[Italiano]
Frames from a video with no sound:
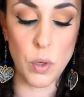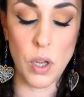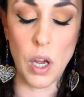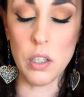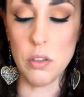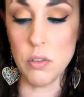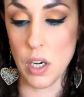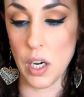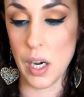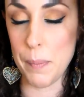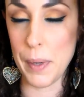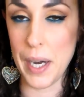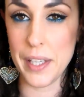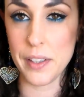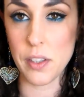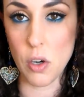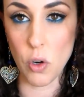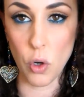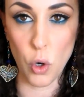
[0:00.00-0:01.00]
allora la
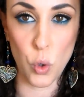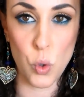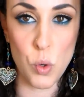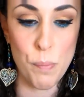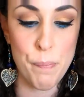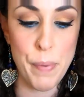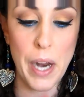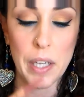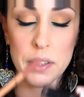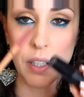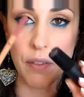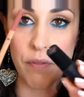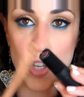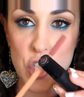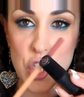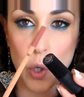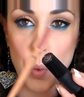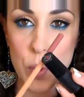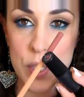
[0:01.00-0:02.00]
palette non l'ho comprata,
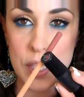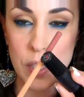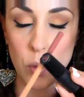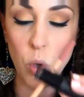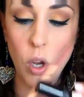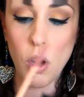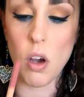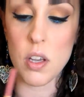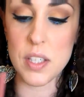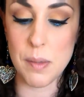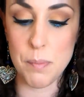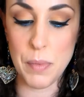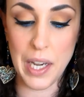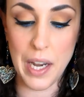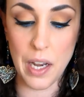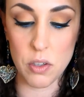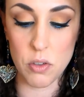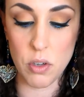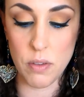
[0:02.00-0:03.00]
invece queste due cose
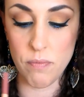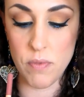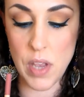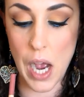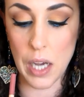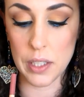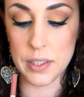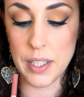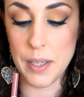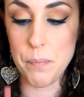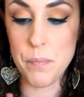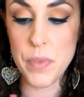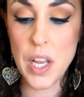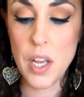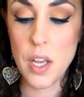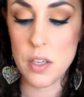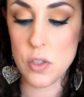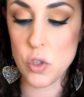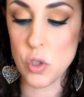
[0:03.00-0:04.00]
me le hanno inviate,
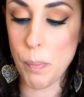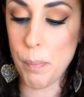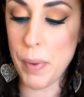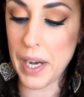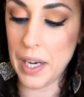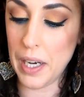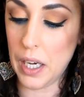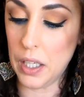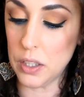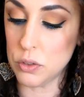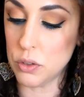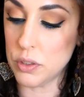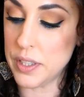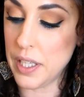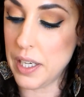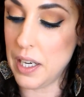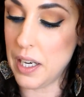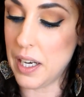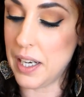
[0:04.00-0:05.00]
sto parlando
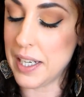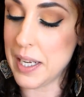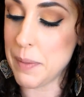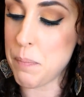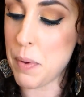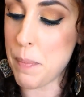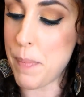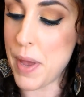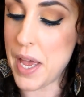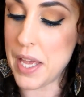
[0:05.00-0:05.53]
della Lip